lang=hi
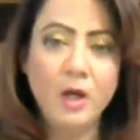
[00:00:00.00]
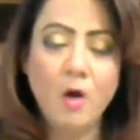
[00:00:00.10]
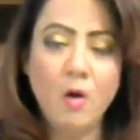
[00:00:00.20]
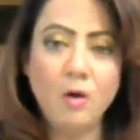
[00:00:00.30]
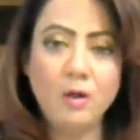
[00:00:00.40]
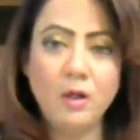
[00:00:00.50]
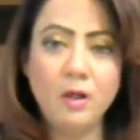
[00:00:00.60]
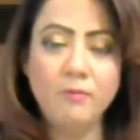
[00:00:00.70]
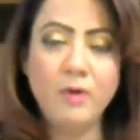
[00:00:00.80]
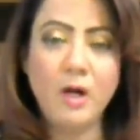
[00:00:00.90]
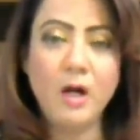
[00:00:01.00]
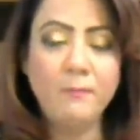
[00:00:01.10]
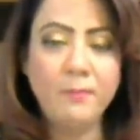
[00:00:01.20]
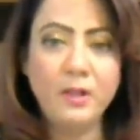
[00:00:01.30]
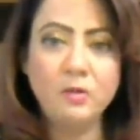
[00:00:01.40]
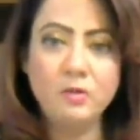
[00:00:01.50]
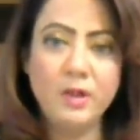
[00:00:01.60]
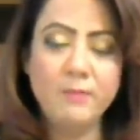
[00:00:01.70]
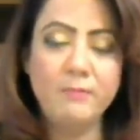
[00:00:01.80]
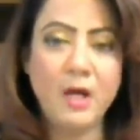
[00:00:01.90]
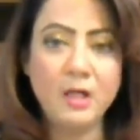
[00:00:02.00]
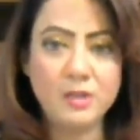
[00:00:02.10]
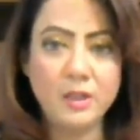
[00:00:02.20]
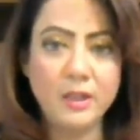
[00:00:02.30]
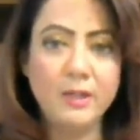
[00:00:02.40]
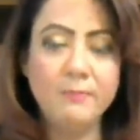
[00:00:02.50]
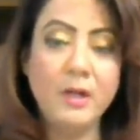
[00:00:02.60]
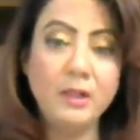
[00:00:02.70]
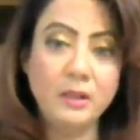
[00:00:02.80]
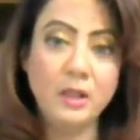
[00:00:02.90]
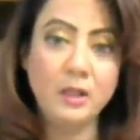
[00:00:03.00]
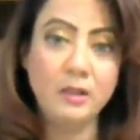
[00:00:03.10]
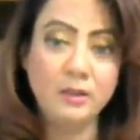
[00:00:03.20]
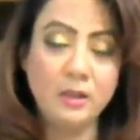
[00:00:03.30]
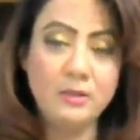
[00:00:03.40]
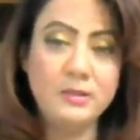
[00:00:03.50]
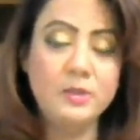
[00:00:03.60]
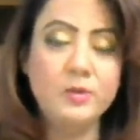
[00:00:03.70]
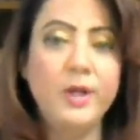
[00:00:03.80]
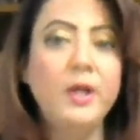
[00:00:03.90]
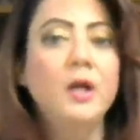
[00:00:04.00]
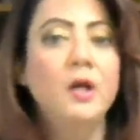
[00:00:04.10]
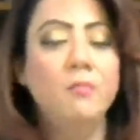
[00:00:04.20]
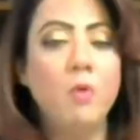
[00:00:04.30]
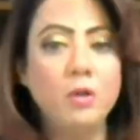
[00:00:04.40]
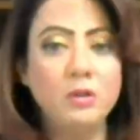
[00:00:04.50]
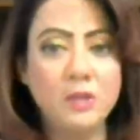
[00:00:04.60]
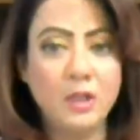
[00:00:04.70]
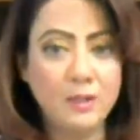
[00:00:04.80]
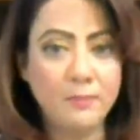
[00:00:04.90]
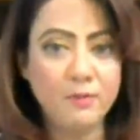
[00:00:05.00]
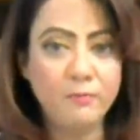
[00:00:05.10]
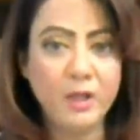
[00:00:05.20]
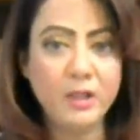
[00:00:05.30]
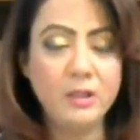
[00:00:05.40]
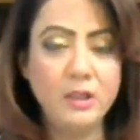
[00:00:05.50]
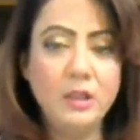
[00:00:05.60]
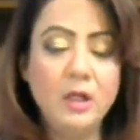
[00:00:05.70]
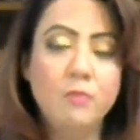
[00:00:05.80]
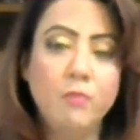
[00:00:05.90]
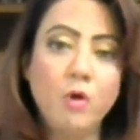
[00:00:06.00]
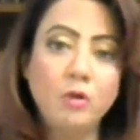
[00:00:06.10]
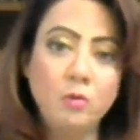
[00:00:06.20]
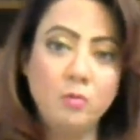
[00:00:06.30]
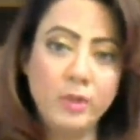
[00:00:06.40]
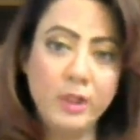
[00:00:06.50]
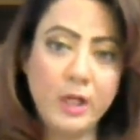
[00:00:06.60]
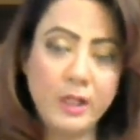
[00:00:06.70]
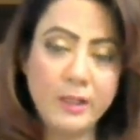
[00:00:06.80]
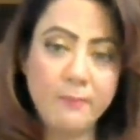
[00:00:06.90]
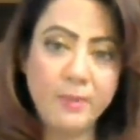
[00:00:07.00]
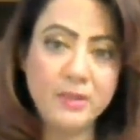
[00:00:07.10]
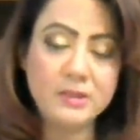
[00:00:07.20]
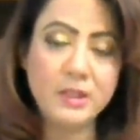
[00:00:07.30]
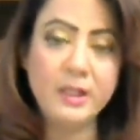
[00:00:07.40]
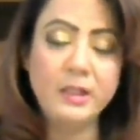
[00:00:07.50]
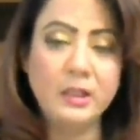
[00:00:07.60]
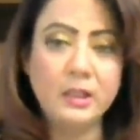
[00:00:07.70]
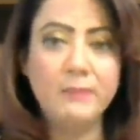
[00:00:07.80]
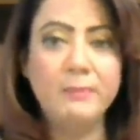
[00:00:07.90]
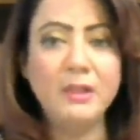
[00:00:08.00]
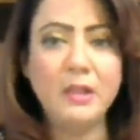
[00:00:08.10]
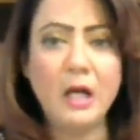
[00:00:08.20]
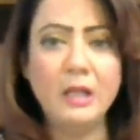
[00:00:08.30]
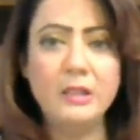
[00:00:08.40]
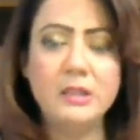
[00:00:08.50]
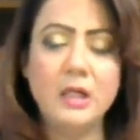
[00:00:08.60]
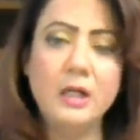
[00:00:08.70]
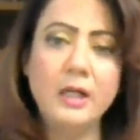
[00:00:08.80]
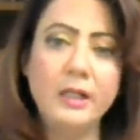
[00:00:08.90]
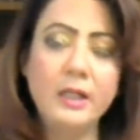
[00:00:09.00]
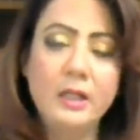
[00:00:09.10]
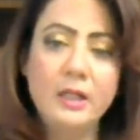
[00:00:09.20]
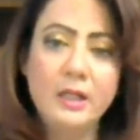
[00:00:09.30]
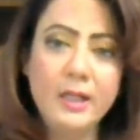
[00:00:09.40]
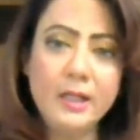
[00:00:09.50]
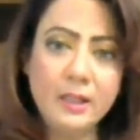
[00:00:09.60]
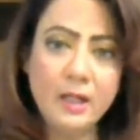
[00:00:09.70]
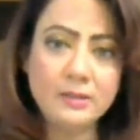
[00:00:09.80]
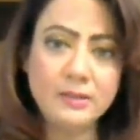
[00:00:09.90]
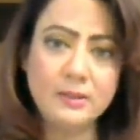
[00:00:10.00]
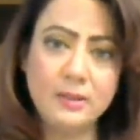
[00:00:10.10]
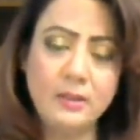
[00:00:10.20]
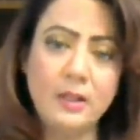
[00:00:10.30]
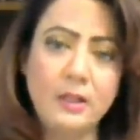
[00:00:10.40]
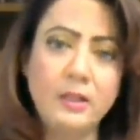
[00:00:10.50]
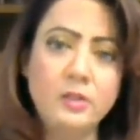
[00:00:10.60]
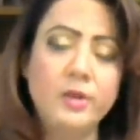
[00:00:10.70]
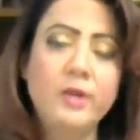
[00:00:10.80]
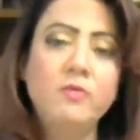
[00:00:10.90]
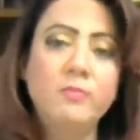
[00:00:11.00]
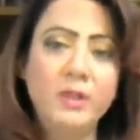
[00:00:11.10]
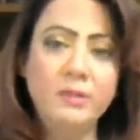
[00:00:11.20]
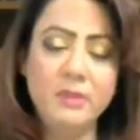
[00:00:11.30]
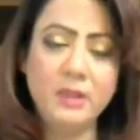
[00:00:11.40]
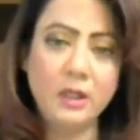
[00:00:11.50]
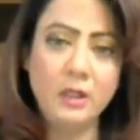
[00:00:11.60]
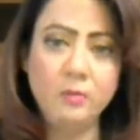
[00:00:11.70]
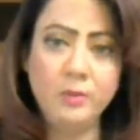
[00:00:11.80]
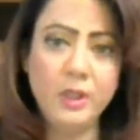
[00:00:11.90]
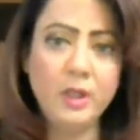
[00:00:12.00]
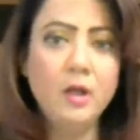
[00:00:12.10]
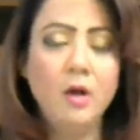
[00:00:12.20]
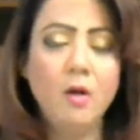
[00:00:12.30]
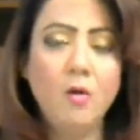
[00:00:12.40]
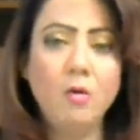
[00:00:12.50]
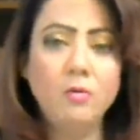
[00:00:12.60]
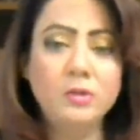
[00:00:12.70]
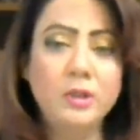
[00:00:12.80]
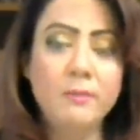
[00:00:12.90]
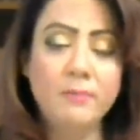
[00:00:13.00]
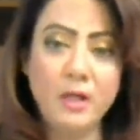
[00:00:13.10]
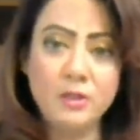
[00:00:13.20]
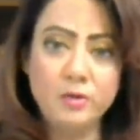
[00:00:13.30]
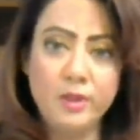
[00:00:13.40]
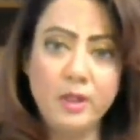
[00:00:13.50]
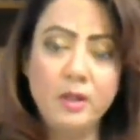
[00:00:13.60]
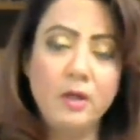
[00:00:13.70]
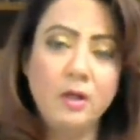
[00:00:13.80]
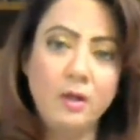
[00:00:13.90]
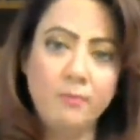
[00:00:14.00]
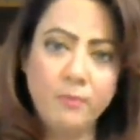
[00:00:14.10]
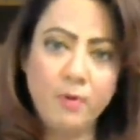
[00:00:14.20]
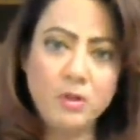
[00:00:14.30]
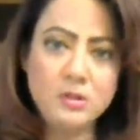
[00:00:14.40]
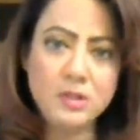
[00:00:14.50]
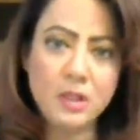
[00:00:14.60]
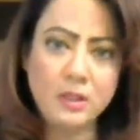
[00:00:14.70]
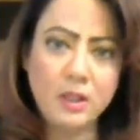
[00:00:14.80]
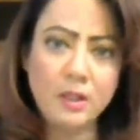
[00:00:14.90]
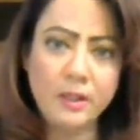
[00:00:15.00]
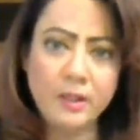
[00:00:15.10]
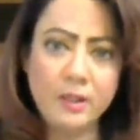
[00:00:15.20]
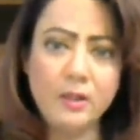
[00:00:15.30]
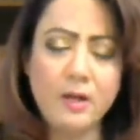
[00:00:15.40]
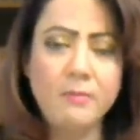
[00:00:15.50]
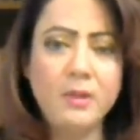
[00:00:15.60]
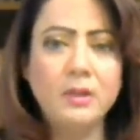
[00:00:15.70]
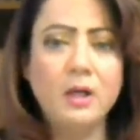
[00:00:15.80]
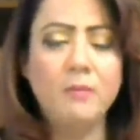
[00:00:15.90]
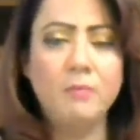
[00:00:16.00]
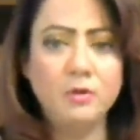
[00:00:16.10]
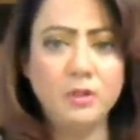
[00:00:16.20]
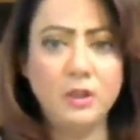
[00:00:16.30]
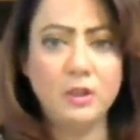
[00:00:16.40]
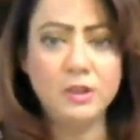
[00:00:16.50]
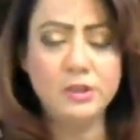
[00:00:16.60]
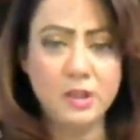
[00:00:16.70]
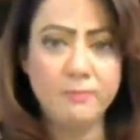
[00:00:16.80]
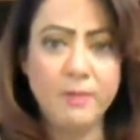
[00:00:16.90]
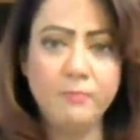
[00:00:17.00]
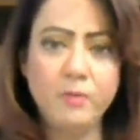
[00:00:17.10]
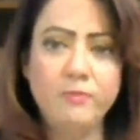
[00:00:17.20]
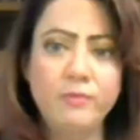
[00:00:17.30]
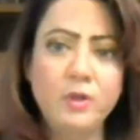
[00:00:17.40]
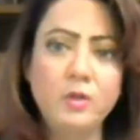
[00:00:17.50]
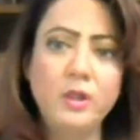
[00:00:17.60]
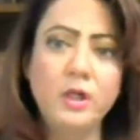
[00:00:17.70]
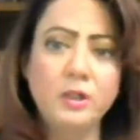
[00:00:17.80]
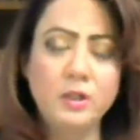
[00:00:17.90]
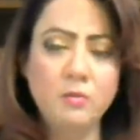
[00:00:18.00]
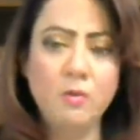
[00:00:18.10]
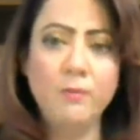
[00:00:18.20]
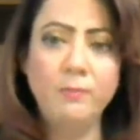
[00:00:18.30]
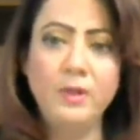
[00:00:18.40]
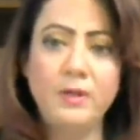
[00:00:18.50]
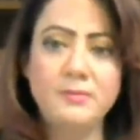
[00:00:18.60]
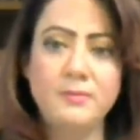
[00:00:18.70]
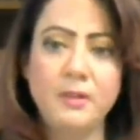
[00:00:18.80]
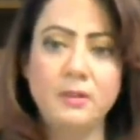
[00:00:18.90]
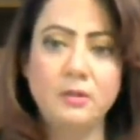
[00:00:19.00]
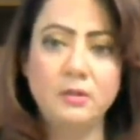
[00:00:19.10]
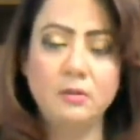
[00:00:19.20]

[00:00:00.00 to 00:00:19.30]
और वहाँ पर उसके बाद जाने के बाद कल से जो है बहुत ज़्यादा बर्फबारी थी बहुत लोगों की गाड़ियाँ फंस गई तकरीबन कहा यह जा रहा है कि एक लाख से ज़्यादा गाड़ियाँ जो है वो मरी में दाखिल हुई हैं और उसके बाद जो है बहुत ज़्यादा एक हंगामा था बहुत ज़्यादा रश था मैं आपको एक वीडियो दिखाती हूँ और फिर आपसे बात करती